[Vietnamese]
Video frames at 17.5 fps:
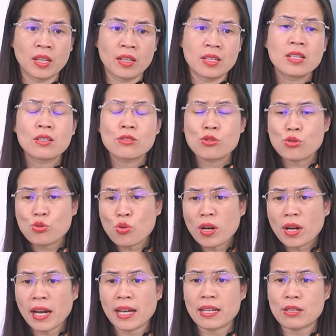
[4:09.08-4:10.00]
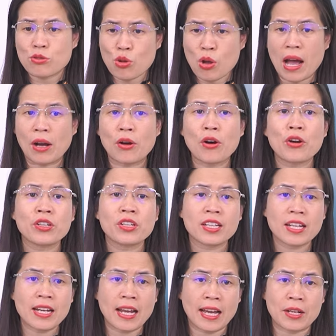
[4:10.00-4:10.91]
nhưng suốt ngày dọa con như
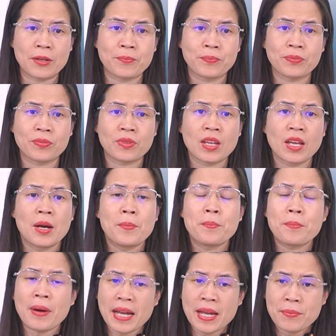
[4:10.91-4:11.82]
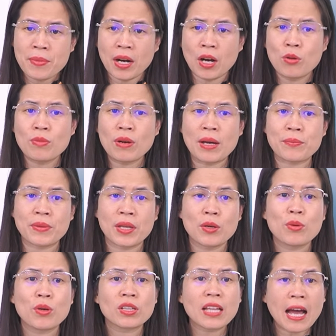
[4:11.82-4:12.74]
thế này mày mà không làm
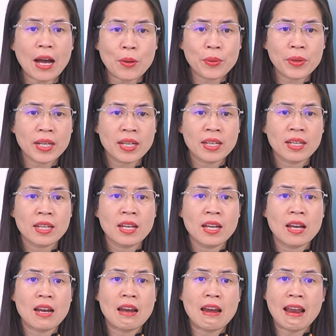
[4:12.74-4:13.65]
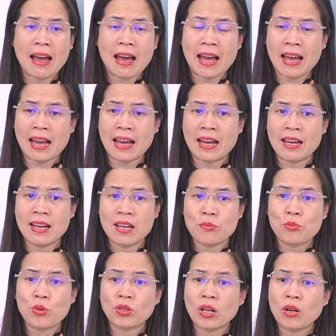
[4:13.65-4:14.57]
theo bọn tao ấy là
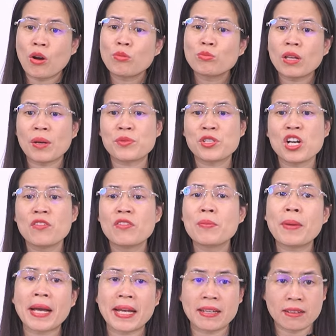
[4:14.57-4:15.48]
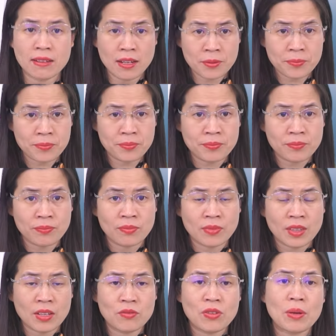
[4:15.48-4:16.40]
bọn tao không thèm chơi với mày nữa
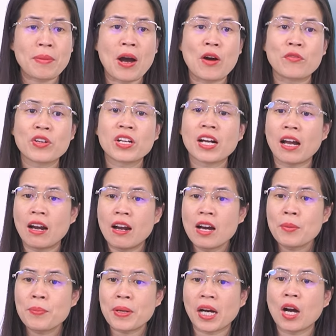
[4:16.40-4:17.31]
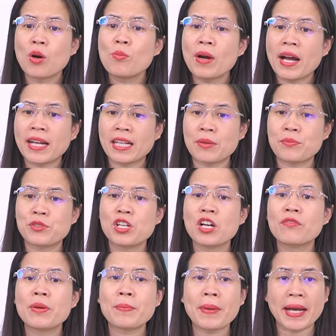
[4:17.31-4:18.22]
và bảo với cả lớp là không ai thèm
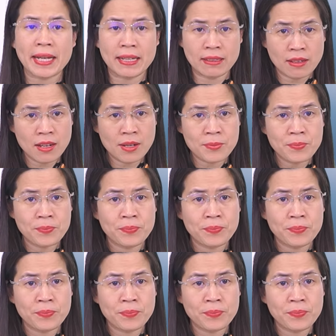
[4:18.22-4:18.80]
chơi với mày nữa